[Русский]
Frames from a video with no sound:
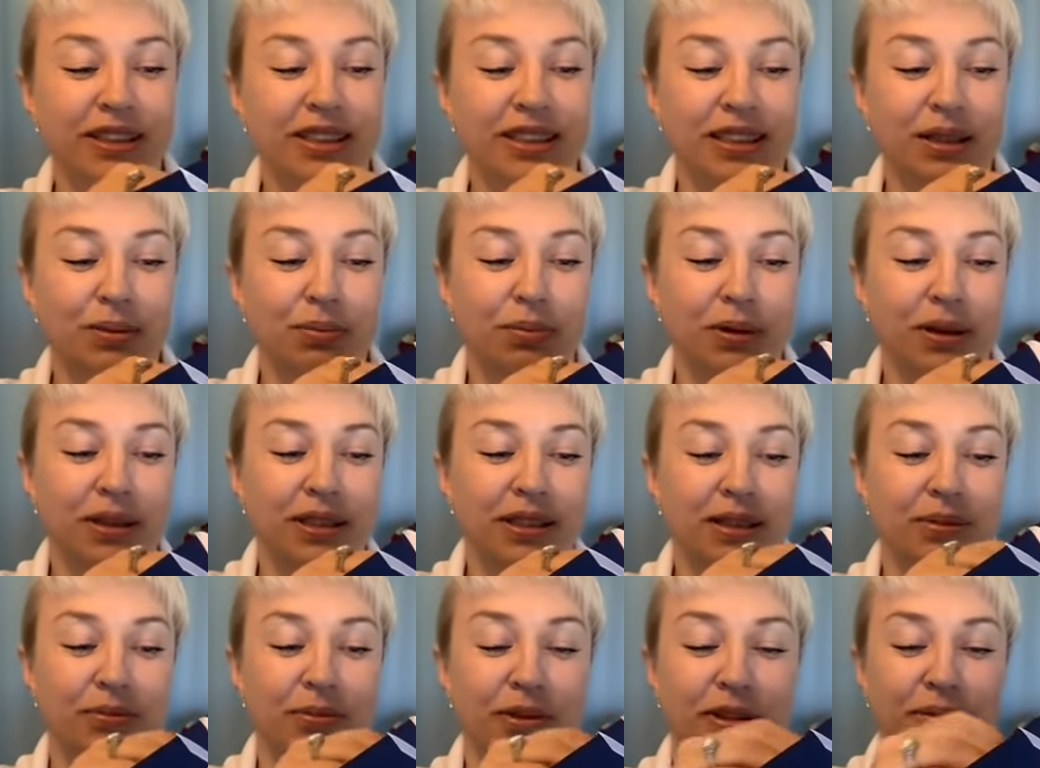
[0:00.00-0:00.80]
с
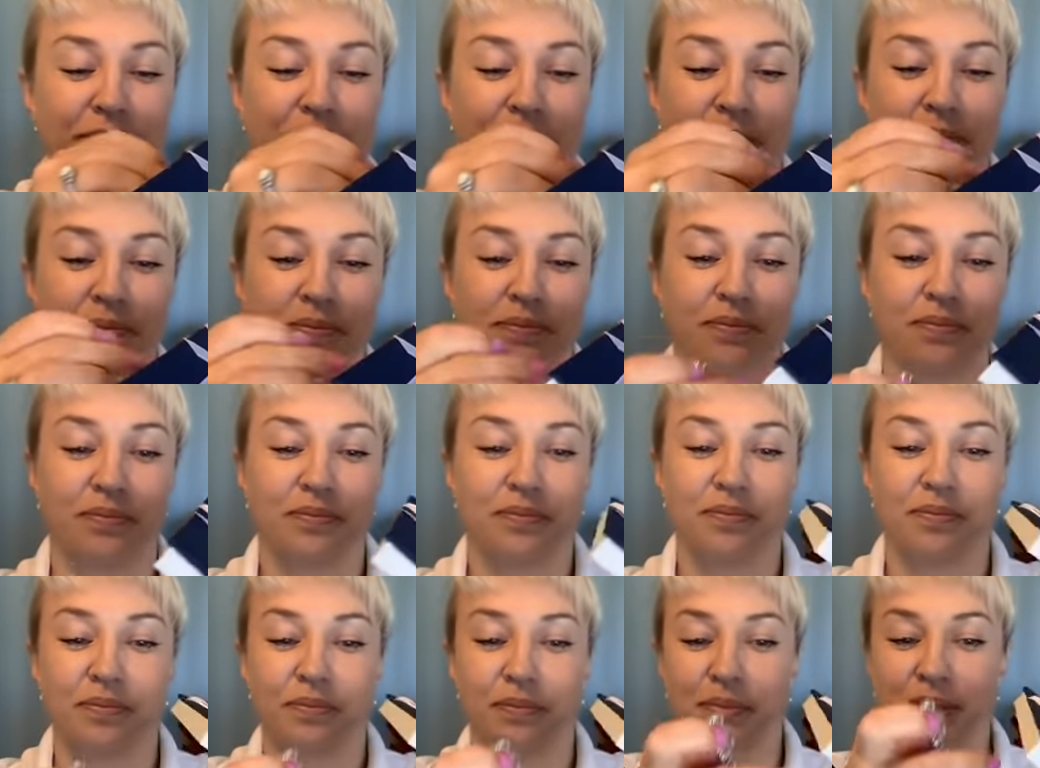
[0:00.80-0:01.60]
топазами.
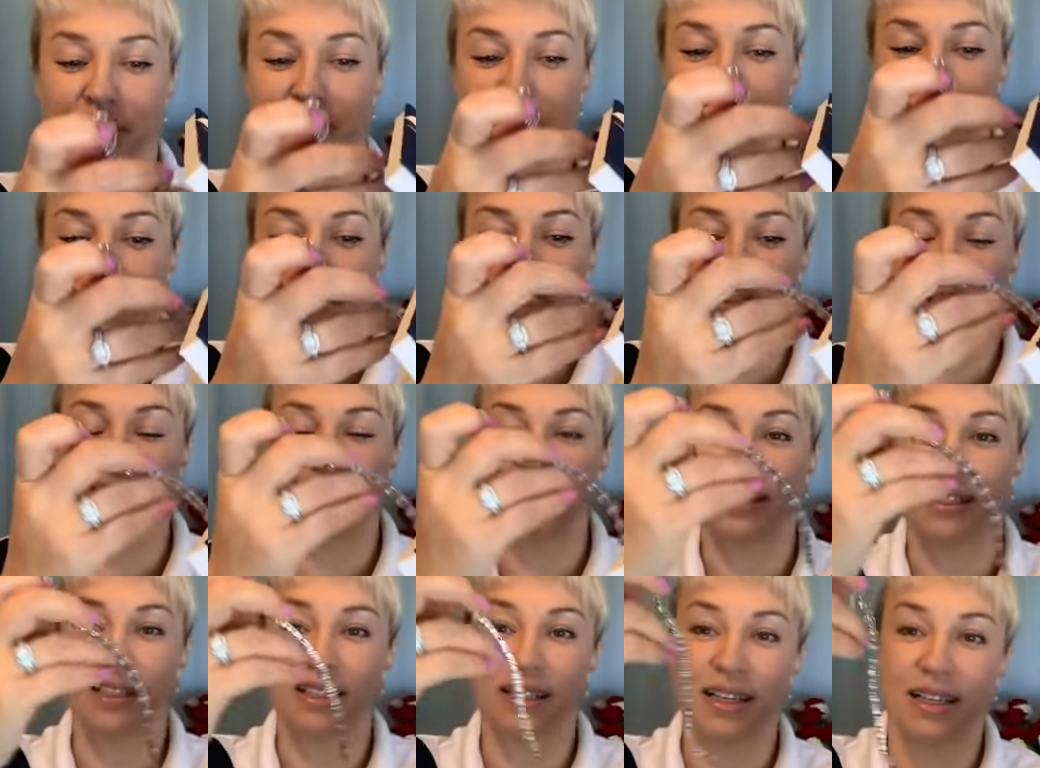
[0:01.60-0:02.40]
Посмотрите,
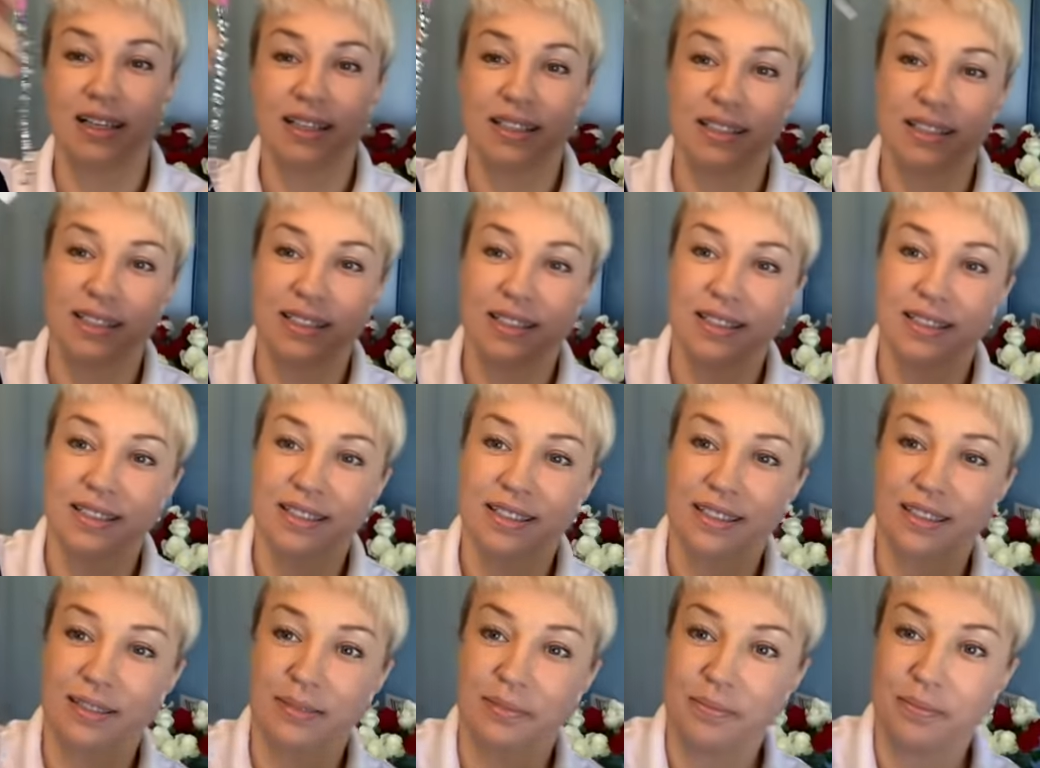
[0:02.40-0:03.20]
какая
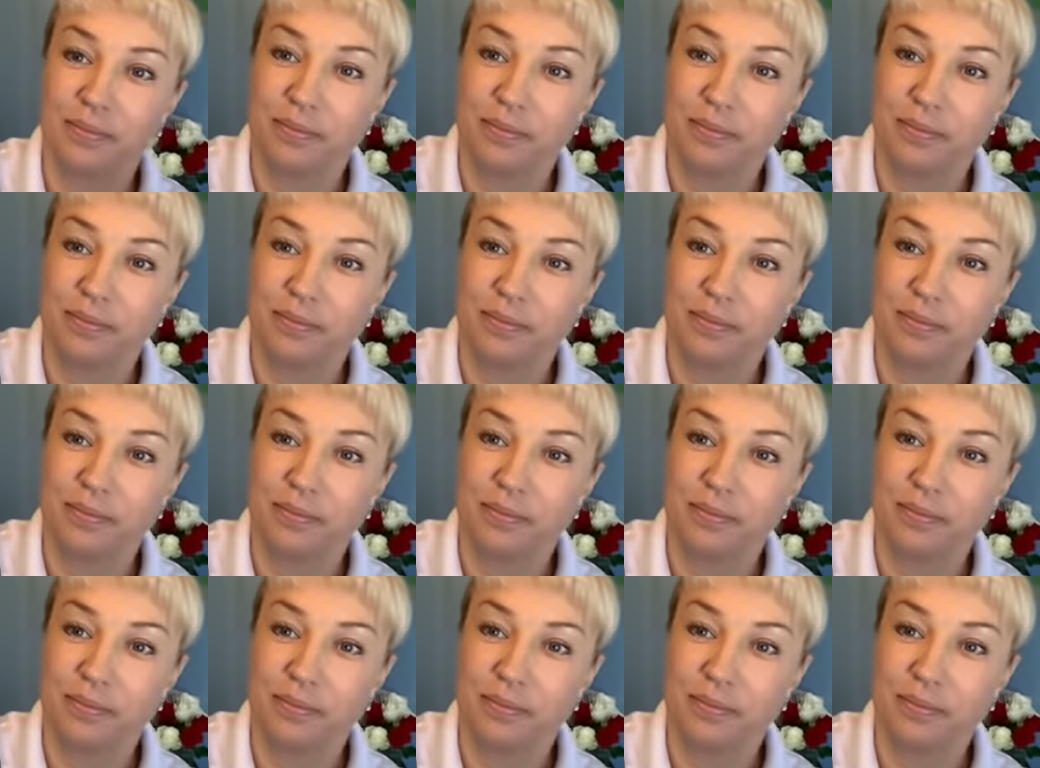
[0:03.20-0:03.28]
сказка.